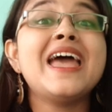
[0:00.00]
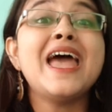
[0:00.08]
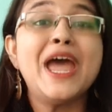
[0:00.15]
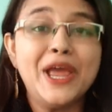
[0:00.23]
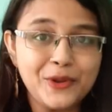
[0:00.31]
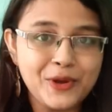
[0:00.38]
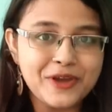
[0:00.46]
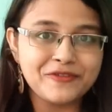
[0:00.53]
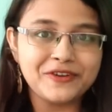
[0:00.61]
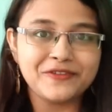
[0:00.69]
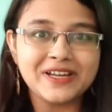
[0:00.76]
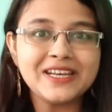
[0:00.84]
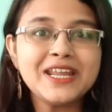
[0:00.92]
हेलो
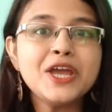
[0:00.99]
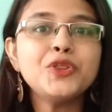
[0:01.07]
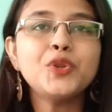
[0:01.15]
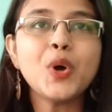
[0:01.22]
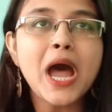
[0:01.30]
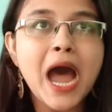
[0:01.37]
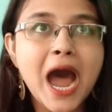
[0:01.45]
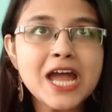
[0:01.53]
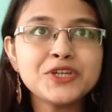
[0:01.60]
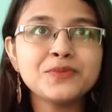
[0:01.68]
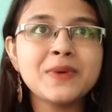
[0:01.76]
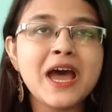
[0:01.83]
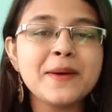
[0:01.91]
एवरीवन तो
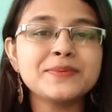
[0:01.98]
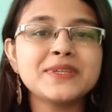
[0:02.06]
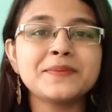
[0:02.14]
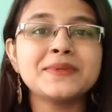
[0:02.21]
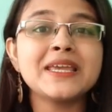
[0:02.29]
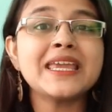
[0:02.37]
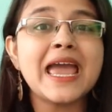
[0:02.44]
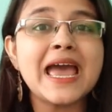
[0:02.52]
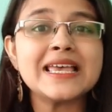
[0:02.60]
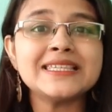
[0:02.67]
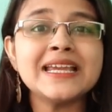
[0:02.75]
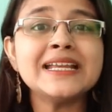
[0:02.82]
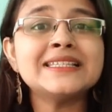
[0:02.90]
आज मैं आप सबसे एक
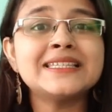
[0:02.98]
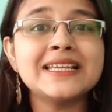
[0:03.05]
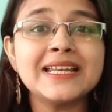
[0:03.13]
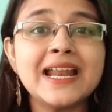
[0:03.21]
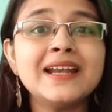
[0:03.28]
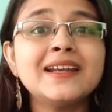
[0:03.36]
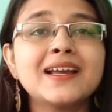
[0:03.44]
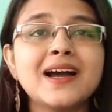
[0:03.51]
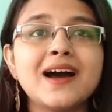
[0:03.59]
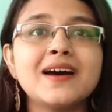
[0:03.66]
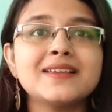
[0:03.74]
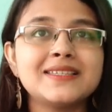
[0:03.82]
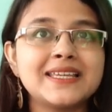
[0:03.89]
ऐसे इंसिडेंट का
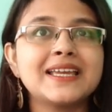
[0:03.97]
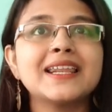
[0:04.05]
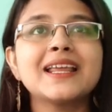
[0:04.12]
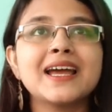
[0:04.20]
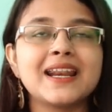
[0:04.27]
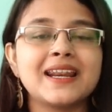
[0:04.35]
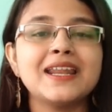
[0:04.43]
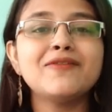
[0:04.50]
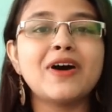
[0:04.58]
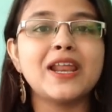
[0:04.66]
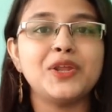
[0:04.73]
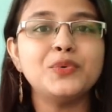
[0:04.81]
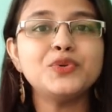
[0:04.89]
जिक्र करने
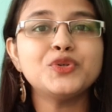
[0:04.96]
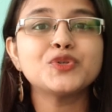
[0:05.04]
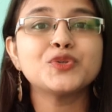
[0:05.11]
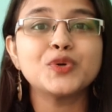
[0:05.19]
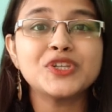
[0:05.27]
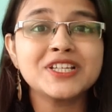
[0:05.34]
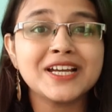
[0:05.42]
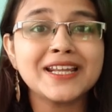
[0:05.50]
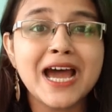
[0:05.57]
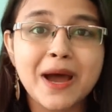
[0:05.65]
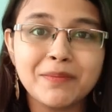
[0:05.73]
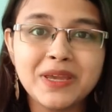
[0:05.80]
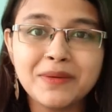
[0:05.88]
वाली हूँ जो सोचकर
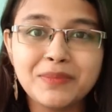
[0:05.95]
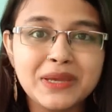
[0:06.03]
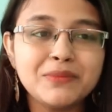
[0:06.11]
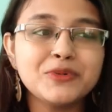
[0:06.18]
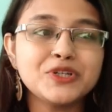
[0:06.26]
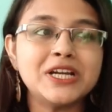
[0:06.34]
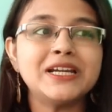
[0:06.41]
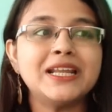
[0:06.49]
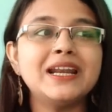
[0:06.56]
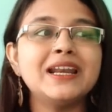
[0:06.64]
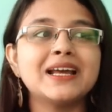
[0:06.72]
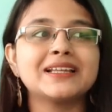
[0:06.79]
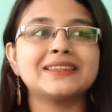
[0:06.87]
अभी भी मुझे
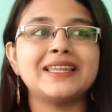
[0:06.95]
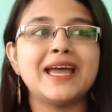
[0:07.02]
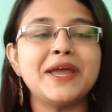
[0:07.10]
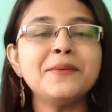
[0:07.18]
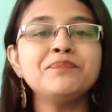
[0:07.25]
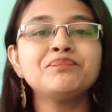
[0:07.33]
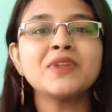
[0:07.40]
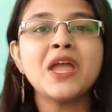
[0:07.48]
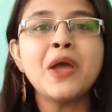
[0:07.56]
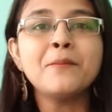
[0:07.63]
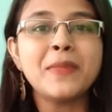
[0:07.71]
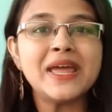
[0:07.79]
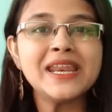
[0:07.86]
डर लगता है
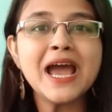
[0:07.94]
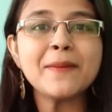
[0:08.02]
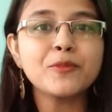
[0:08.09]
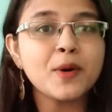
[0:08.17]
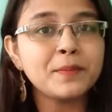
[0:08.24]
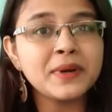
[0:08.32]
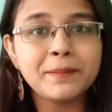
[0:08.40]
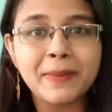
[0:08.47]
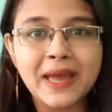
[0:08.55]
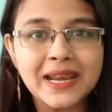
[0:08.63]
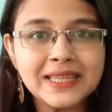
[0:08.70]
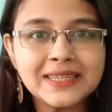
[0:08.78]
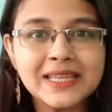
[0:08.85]
मैंने आपको अपने
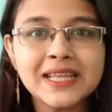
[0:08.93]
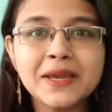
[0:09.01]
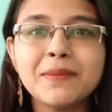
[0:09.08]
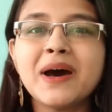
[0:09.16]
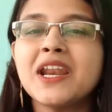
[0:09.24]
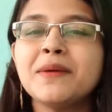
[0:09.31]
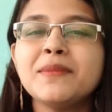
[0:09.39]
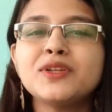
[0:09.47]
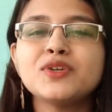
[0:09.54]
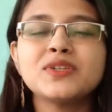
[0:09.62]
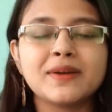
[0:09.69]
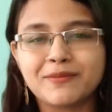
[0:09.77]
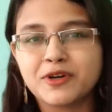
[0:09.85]
पहले दिन के बारे में तो
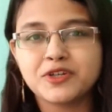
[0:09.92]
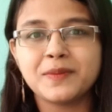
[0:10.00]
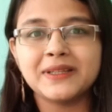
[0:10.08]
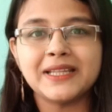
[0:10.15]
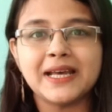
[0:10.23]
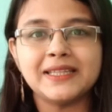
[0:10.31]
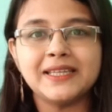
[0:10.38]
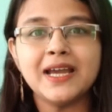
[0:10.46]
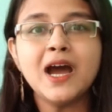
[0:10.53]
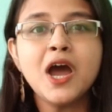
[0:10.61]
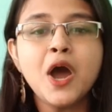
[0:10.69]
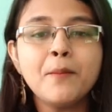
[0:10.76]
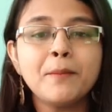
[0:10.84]
सब कुछ बता दिया
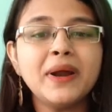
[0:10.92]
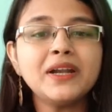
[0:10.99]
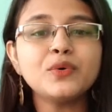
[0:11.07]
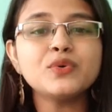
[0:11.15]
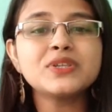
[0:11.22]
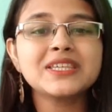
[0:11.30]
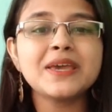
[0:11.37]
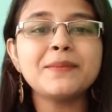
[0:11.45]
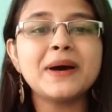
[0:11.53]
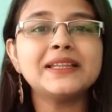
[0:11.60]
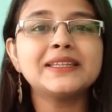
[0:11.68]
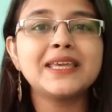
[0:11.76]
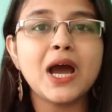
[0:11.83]
बट उसके
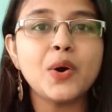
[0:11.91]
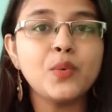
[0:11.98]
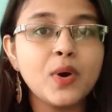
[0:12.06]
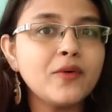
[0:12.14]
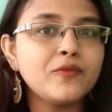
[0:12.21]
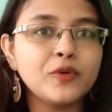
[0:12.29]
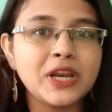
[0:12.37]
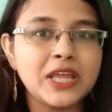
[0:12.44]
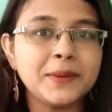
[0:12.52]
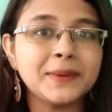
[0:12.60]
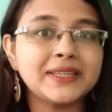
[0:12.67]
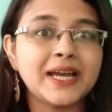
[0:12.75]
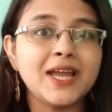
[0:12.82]
बाद क्या हुआ वो
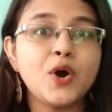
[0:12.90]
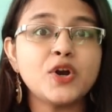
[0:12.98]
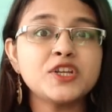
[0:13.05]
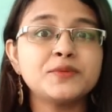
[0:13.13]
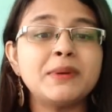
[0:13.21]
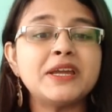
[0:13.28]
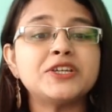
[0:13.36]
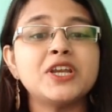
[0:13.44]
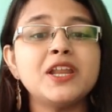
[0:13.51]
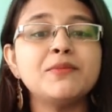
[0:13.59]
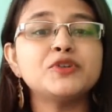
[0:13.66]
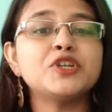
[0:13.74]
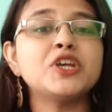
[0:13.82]
नहीं बताया और
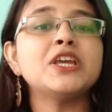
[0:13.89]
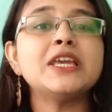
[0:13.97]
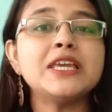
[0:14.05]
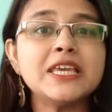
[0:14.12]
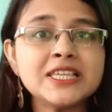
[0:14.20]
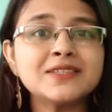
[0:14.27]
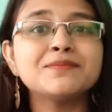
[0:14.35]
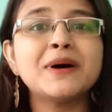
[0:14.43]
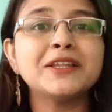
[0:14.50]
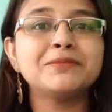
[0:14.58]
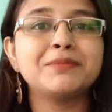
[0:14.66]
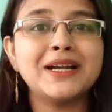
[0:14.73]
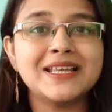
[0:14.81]
स्पेशली मुझे इस
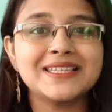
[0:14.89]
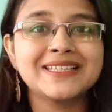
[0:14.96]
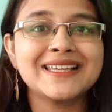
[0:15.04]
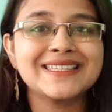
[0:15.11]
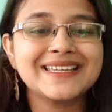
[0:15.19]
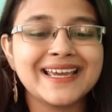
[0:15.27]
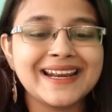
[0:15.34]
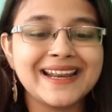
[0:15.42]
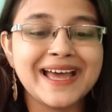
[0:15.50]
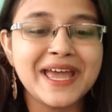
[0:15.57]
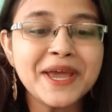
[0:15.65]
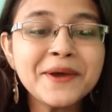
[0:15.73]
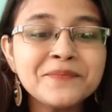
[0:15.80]
बात पर डिस्कस करना
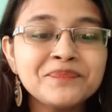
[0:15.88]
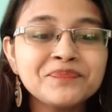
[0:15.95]
है